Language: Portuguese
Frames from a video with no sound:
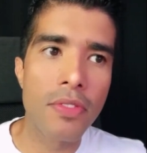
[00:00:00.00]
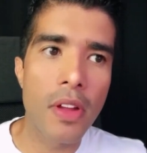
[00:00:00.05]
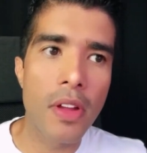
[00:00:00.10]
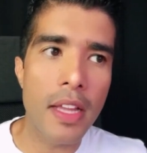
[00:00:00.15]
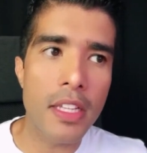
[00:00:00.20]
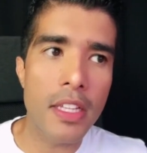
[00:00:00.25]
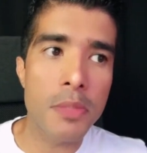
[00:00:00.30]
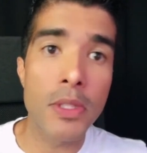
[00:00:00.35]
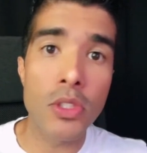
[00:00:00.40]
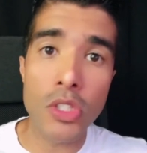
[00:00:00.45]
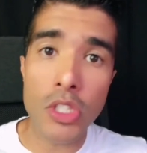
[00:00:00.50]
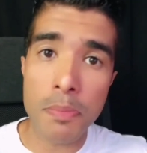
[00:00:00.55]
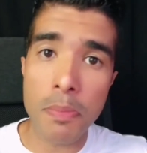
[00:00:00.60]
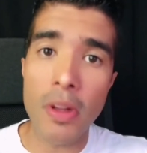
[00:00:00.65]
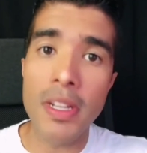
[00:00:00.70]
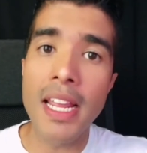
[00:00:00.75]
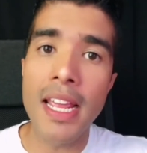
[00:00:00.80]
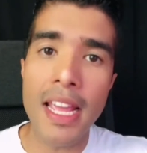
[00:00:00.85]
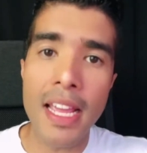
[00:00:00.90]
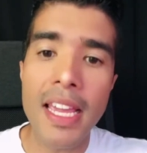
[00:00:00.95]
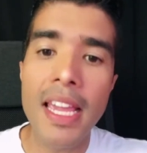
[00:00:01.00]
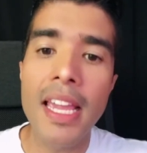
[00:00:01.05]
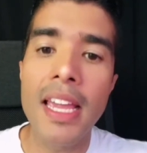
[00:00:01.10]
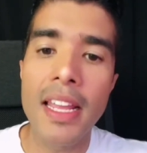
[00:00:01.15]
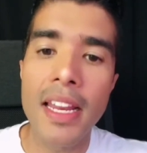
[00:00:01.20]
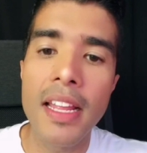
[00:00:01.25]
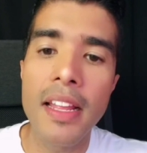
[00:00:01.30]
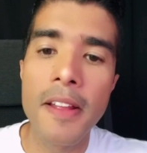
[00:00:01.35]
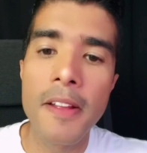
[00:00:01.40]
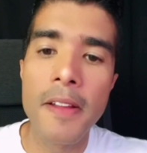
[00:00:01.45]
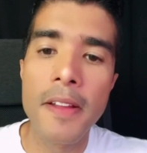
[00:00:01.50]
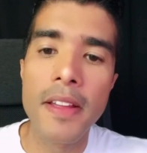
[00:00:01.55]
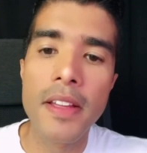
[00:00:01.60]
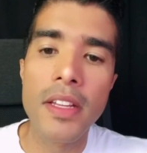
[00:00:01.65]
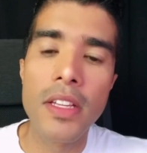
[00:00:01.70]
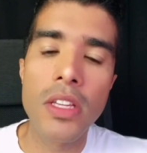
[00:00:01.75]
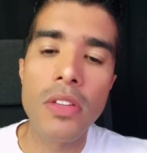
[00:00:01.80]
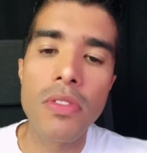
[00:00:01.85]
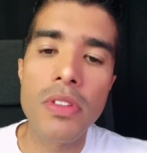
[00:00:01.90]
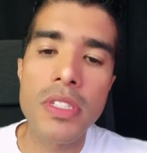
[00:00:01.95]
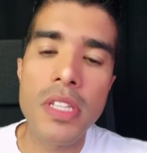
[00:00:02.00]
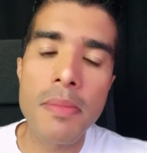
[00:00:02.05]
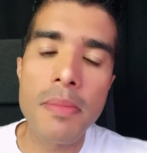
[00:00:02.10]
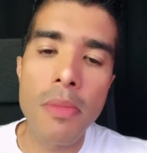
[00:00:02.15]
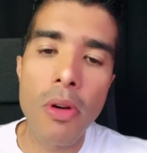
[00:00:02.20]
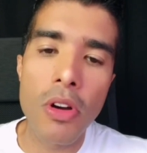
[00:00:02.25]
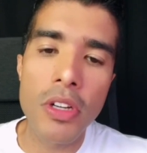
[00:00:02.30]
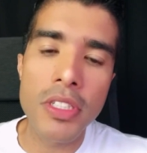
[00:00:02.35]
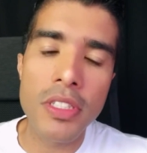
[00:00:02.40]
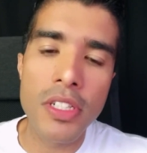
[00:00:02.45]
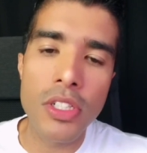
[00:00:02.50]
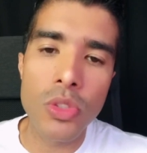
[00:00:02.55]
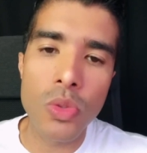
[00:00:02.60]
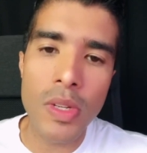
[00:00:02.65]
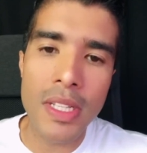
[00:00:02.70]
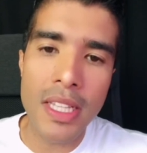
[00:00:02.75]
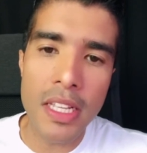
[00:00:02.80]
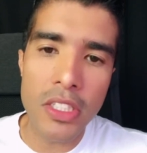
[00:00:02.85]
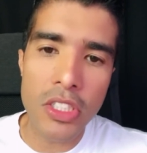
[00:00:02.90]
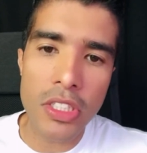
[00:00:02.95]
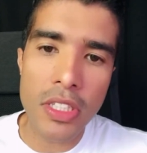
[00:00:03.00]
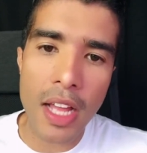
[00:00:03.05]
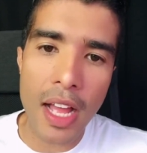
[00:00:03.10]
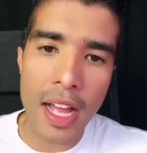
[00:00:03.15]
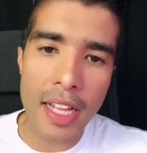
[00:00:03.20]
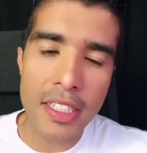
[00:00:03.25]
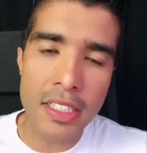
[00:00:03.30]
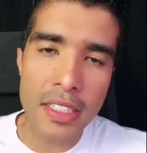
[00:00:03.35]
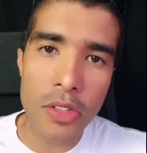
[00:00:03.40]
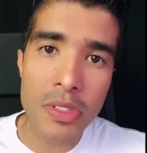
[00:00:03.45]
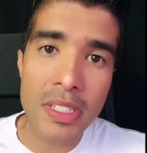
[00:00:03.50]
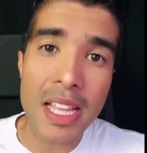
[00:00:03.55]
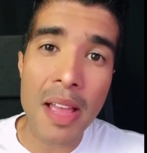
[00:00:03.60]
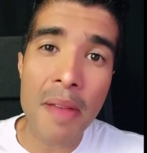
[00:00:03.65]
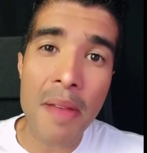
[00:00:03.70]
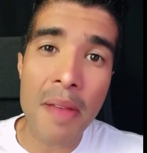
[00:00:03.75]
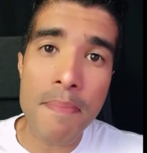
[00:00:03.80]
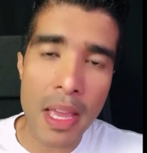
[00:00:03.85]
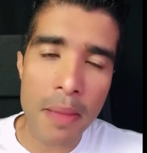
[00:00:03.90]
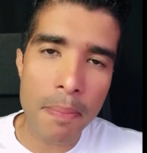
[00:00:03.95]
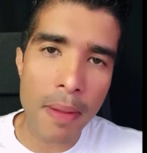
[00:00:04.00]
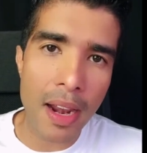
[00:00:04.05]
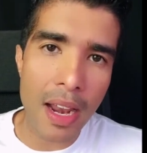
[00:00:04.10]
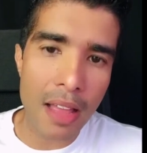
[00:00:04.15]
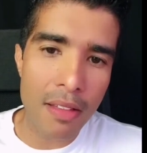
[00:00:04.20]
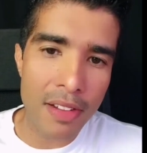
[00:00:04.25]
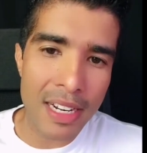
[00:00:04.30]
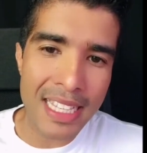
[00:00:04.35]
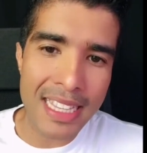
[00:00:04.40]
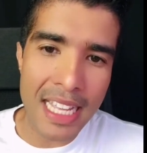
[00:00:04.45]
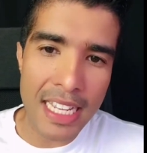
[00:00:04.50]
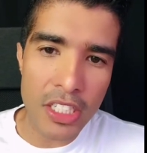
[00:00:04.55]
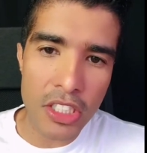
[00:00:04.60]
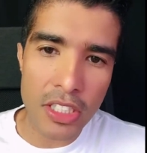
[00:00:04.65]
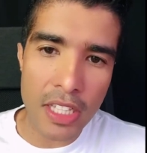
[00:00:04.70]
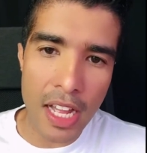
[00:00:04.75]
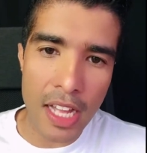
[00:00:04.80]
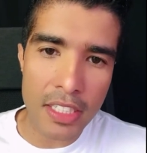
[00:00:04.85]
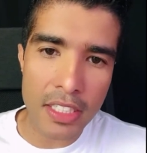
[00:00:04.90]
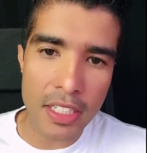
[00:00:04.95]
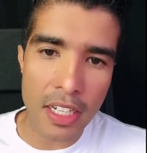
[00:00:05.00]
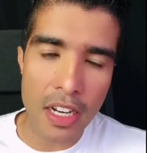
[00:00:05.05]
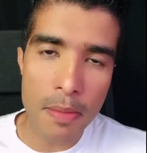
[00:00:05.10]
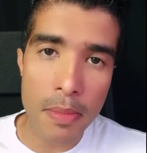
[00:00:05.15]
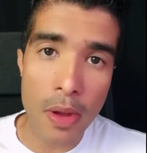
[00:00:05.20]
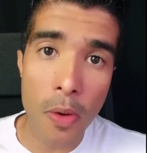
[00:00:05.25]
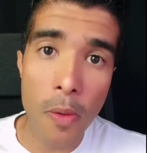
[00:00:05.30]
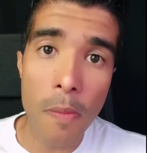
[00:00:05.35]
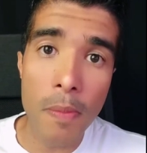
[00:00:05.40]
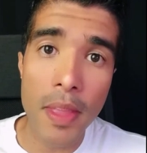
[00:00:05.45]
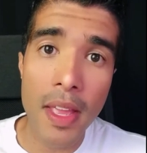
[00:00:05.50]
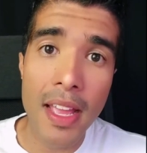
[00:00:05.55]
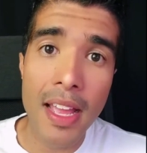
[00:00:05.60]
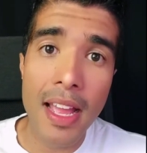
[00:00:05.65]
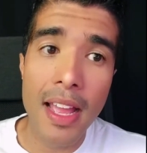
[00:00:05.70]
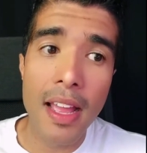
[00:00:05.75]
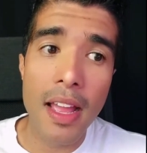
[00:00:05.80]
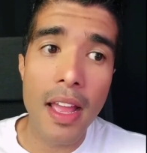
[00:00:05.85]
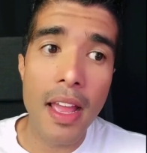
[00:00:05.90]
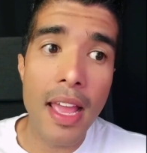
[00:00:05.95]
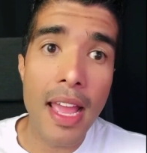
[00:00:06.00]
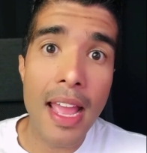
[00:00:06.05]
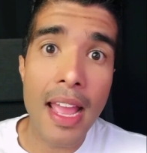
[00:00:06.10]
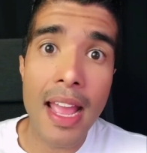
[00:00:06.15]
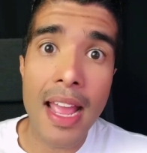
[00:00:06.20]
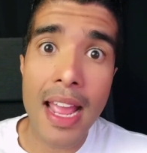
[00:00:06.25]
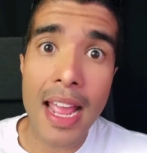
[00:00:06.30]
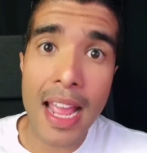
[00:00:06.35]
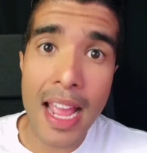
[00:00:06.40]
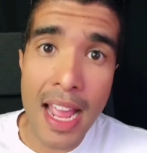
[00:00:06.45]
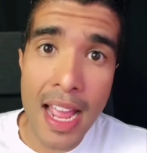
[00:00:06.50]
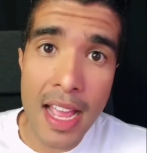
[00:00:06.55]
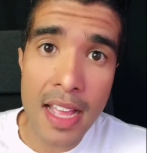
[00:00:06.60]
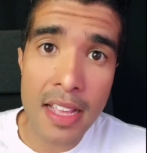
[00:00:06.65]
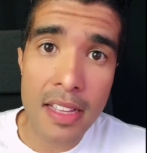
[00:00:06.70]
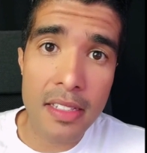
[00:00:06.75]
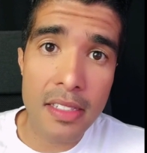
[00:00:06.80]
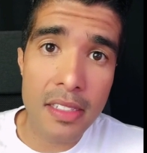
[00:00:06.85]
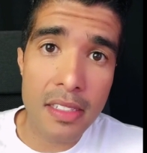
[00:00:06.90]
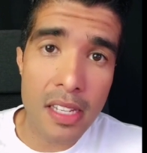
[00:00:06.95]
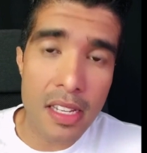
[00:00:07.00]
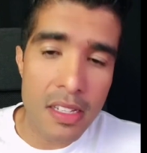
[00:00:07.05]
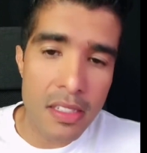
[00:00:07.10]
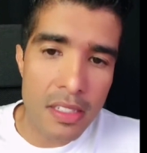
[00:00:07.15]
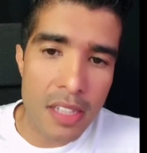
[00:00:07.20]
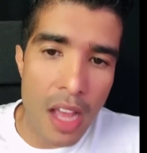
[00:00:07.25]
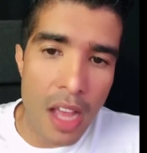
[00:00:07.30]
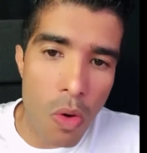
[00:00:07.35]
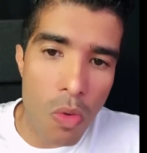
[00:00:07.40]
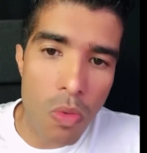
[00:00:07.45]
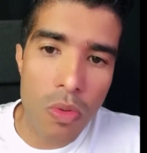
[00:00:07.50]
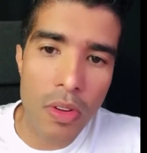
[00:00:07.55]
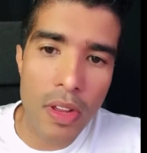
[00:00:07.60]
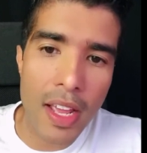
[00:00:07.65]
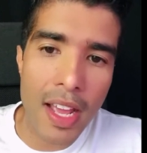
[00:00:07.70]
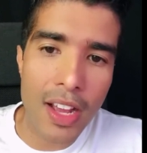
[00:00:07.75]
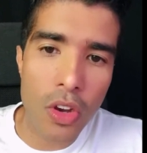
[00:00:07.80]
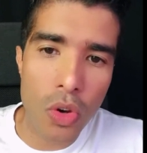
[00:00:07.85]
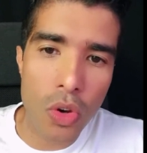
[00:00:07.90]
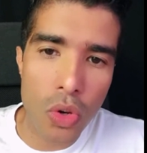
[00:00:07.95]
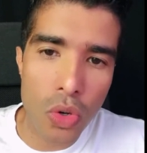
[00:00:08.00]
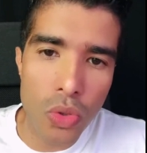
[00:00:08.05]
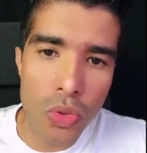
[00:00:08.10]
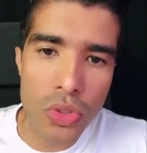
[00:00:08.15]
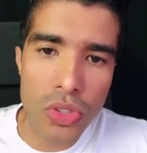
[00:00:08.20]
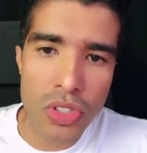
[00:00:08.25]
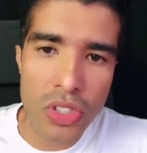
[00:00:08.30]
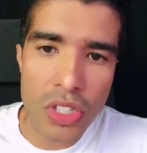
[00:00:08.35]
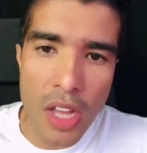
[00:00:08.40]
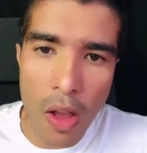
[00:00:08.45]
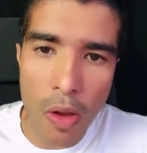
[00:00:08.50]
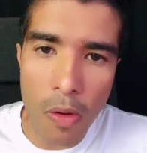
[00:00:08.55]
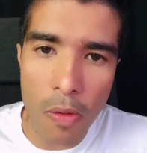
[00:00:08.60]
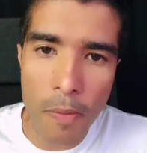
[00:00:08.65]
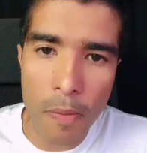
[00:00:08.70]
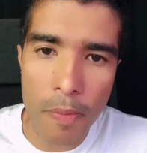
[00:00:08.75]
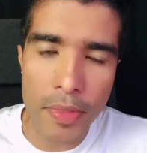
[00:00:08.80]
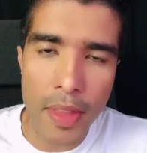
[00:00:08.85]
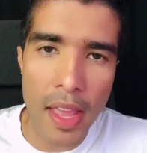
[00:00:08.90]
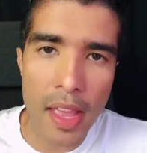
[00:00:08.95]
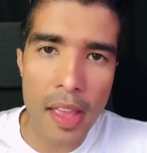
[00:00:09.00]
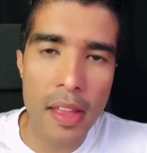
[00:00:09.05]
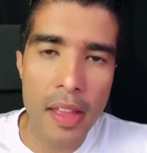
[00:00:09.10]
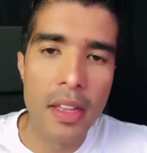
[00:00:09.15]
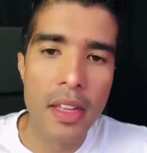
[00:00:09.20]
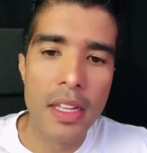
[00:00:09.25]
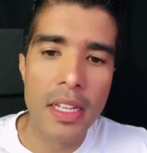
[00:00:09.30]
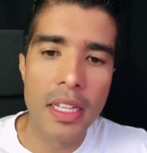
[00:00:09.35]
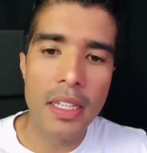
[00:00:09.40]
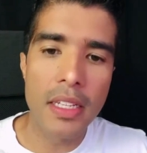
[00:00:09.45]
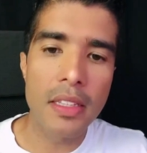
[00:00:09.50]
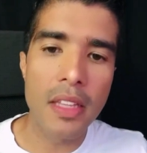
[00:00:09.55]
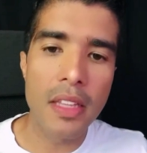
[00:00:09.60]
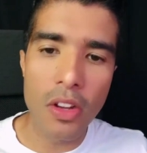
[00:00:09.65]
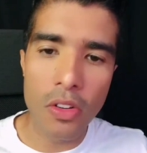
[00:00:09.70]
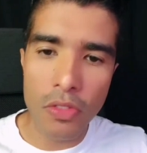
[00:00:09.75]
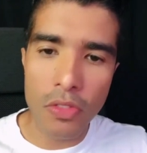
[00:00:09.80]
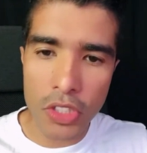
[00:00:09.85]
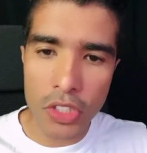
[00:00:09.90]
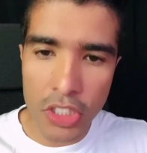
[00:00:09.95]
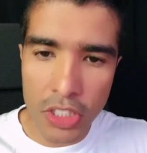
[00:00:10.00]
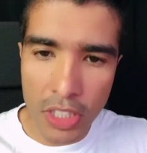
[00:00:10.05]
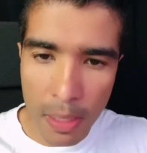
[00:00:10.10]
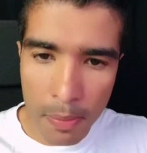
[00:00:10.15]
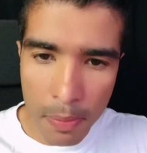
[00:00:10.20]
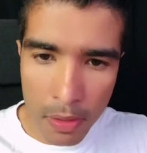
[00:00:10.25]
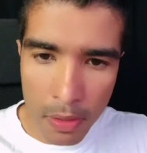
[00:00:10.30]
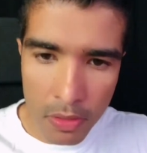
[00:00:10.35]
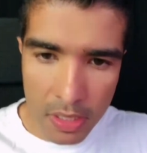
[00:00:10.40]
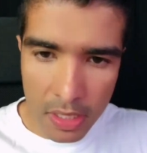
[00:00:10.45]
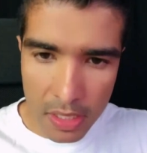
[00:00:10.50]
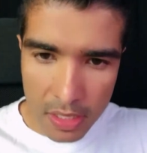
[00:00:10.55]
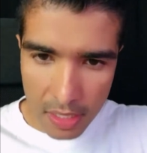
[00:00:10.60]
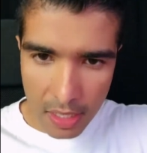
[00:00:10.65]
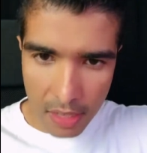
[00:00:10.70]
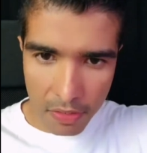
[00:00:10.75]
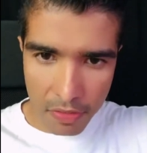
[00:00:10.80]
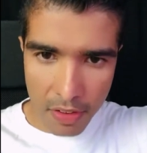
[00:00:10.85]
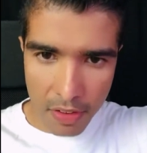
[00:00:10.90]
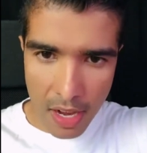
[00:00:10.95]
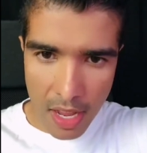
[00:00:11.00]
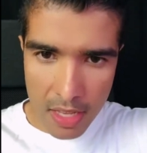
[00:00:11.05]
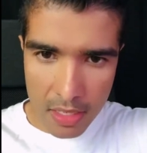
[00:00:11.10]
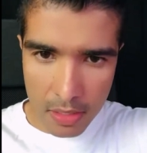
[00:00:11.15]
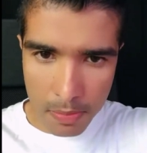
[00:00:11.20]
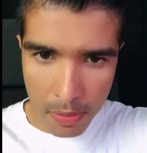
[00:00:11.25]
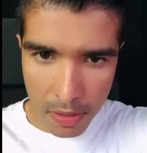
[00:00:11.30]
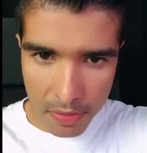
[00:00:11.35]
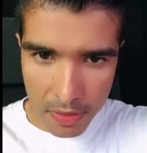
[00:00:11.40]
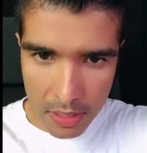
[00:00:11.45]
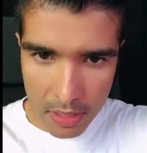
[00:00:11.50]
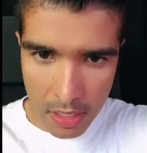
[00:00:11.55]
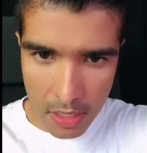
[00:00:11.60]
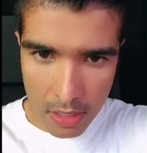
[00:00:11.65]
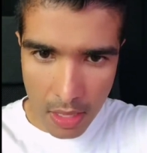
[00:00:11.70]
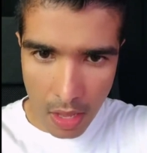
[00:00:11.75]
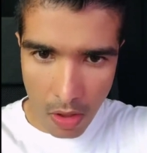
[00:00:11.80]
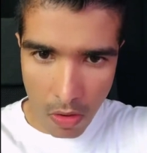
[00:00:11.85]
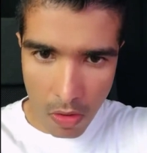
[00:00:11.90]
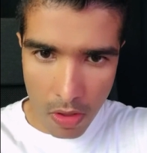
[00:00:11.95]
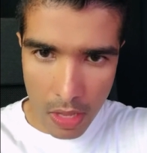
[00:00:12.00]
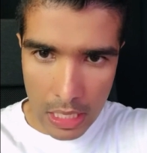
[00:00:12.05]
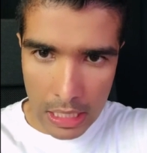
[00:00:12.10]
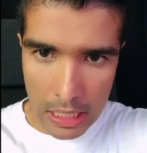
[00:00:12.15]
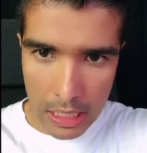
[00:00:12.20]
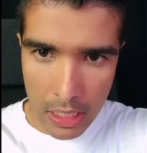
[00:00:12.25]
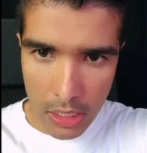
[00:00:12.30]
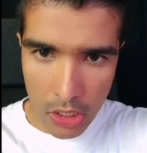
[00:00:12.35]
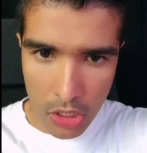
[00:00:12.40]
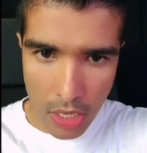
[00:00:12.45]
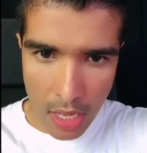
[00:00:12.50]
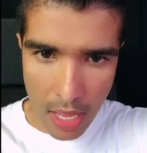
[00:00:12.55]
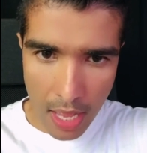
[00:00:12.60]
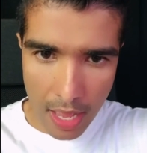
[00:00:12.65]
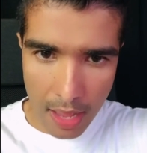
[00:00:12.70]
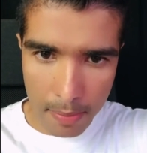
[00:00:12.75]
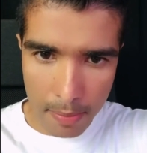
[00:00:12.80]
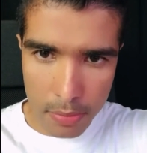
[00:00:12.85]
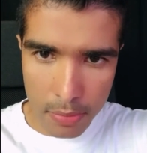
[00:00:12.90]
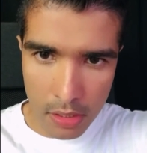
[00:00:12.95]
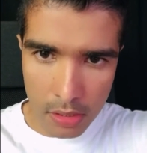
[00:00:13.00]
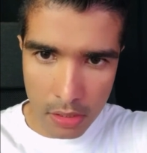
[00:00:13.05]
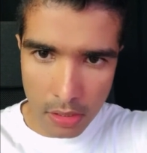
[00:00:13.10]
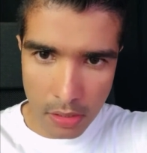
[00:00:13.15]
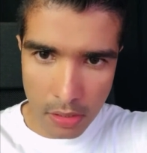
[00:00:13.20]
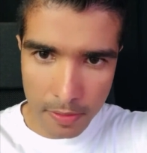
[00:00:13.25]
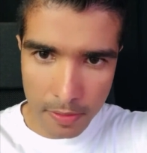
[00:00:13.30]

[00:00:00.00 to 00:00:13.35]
as pessoas podem requerer que você mostre sua identidade. Então saber a palavra identidade em alemão é essencial, é crucial, né? Então eu vou digitar para vocês aqui a frase para facilitar. Ó. Ich habe